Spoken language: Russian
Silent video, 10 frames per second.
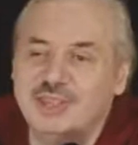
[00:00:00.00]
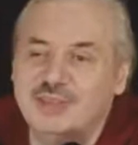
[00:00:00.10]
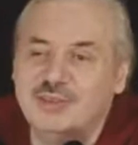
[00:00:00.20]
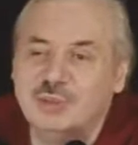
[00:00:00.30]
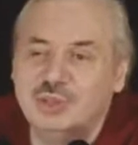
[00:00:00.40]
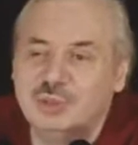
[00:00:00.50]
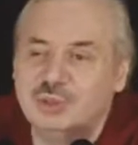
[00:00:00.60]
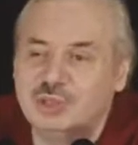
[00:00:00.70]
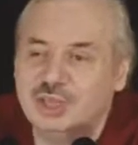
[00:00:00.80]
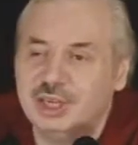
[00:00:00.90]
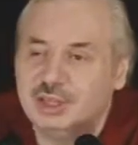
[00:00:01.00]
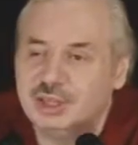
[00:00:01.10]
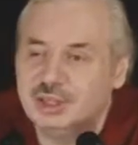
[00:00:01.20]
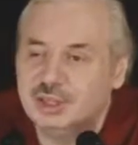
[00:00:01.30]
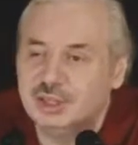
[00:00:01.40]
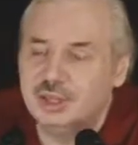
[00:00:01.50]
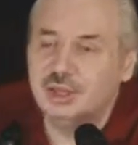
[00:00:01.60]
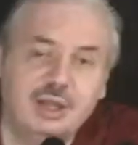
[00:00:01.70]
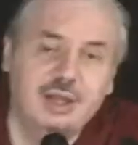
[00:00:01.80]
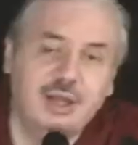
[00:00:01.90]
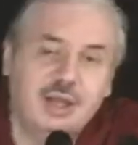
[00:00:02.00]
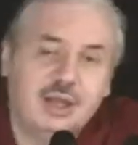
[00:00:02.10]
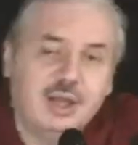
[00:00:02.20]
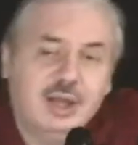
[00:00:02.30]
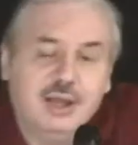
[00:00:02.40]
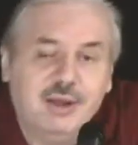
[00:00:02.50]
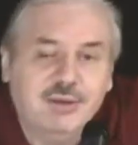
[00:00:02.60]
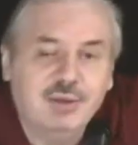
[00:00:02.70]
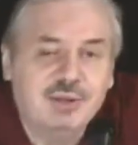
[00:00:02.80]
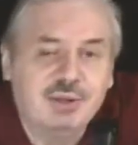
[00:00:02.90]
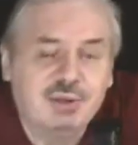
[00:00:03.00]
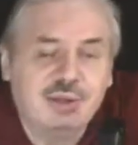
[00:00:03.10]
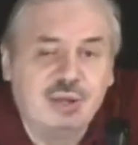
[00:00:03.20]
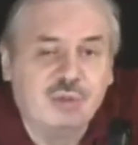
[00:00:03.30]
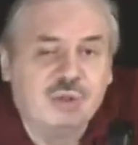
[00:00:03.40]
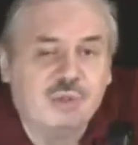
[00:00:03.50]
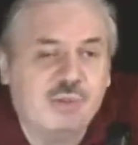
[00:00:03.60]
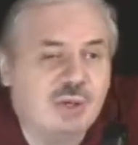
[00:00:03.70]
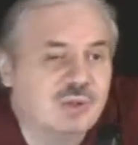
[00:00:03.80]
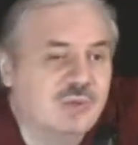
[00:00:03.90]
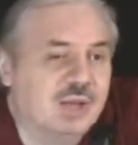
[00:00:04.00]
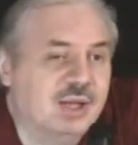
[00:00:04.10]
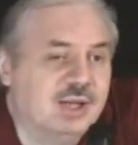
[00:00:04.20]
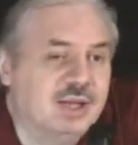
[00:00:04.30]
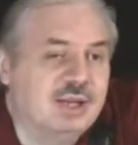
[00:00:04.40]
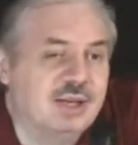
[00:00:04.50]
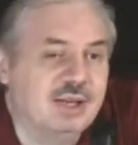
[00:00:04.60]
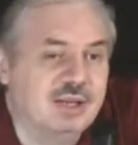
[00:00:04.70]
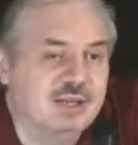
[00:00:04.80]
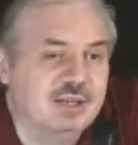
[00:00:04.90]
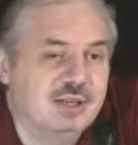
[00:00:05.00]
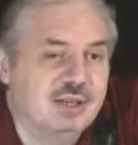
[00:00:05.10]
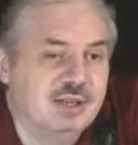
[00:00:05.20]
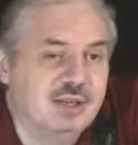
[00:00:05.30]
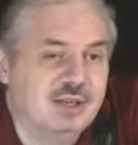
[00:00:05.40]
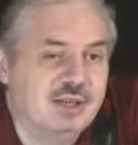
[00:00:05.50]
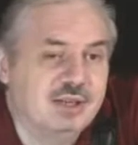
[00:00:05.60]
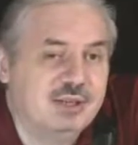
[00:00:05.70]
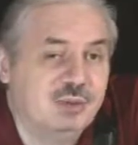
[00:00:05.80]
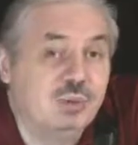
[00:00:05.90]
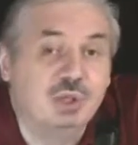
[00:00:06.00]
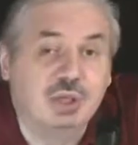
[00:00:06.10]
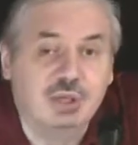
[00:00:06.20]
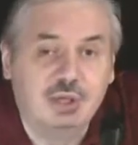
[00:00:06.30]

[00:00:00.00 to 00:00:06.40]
и выбросят в мусорный ящик. Он такую же бумажку выкладывал на интернете. Тут же.